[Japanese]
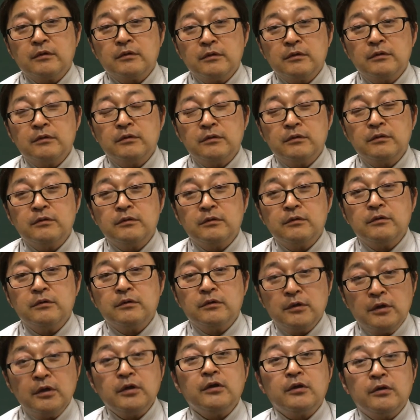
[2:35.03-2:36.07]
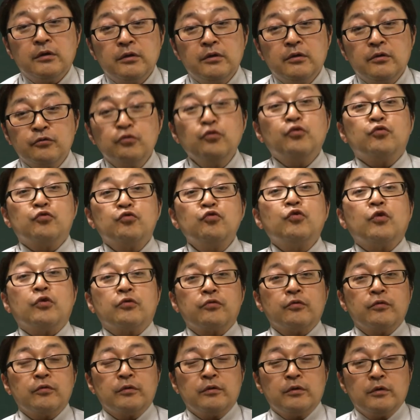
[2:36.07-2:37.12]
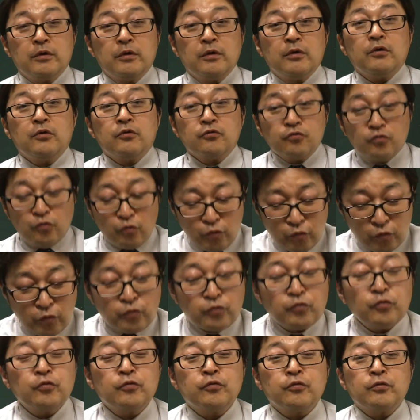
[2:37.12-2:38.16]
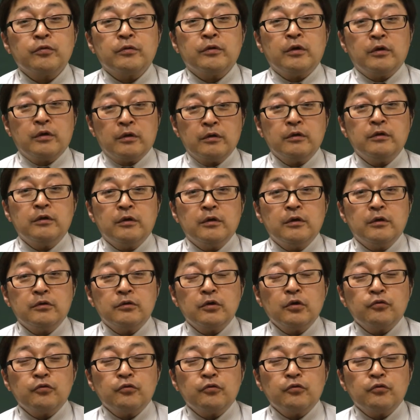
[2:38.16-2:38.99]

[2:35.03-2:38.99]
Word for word: 一歩引いて、えー、そうそう見守るぐらいの器がないと、